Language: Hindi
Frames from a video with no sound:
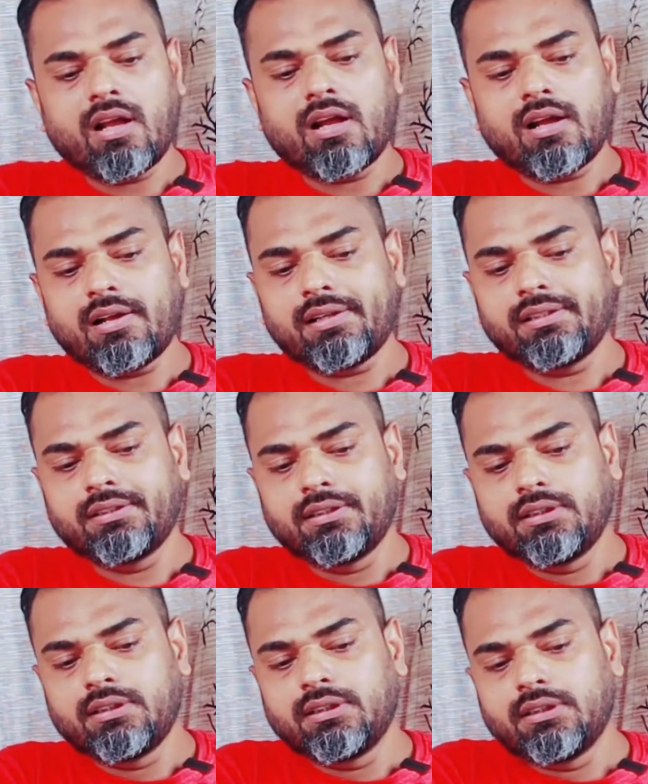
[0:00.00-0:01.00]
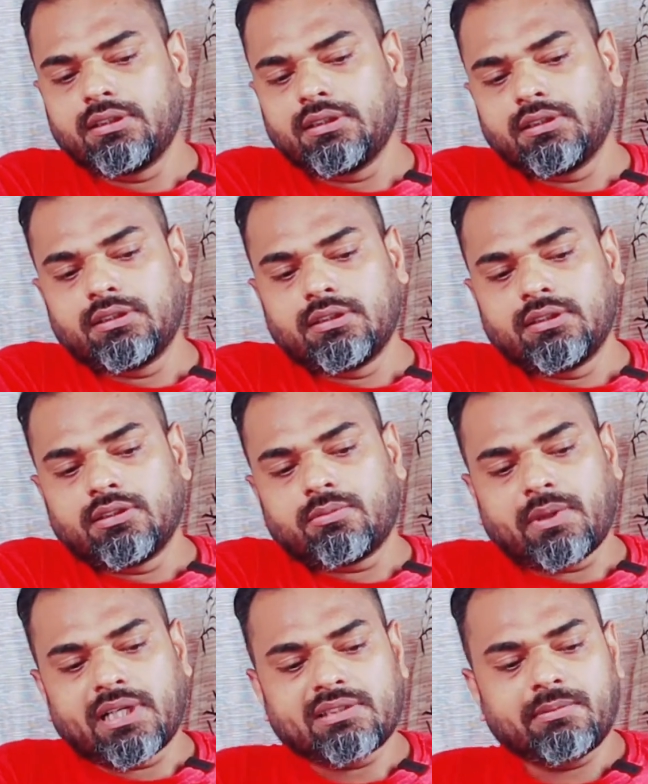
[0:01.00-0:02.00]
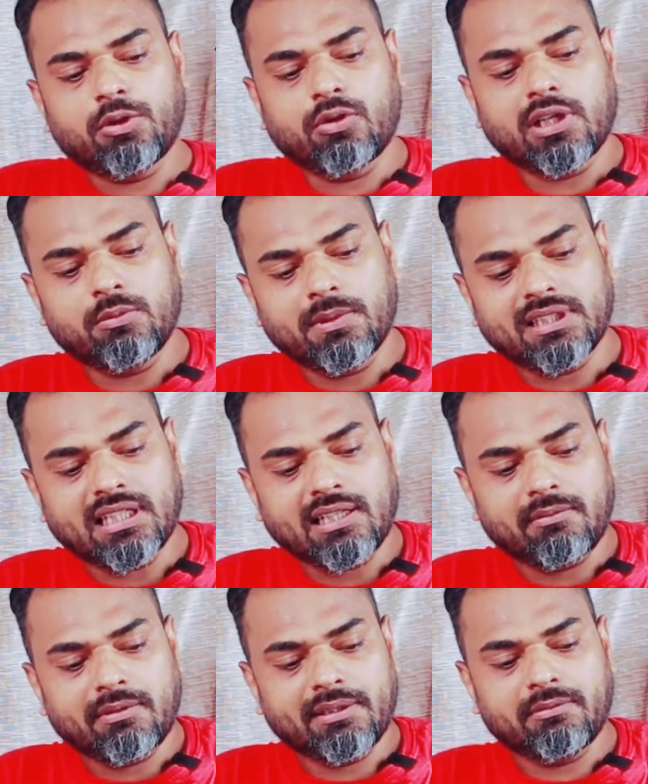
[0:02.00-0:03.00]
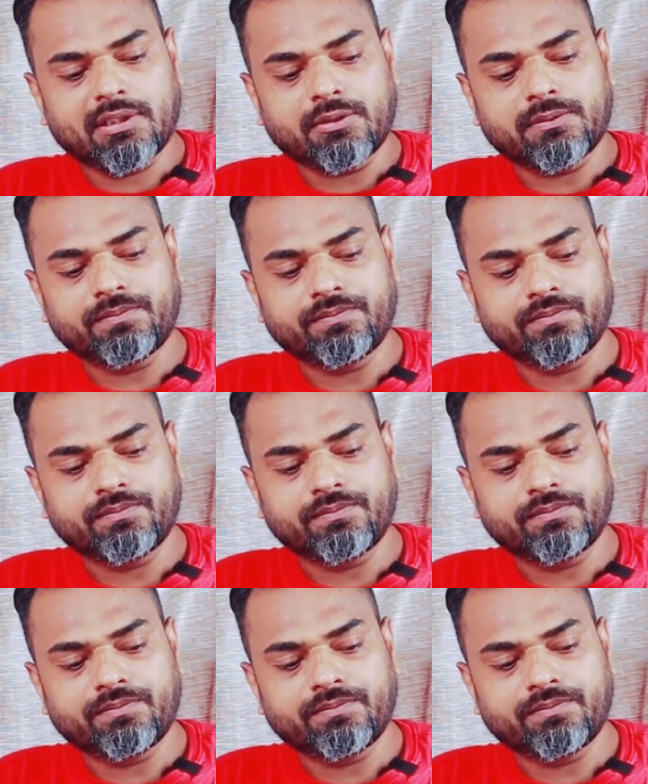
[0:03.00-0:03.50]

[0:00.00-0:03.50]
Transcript: पाँच मिनट ही पांच मिनट होगा तो बताना भाई मेरे को